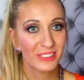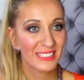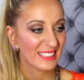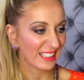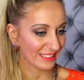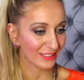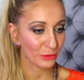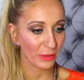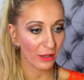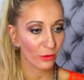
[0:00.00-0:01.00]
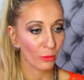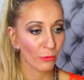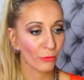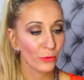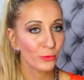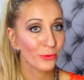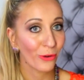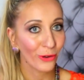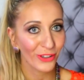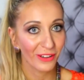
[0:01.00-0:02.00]
ces accessoires qu'on veut nous
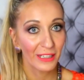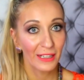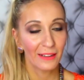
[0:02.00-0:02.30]
vendre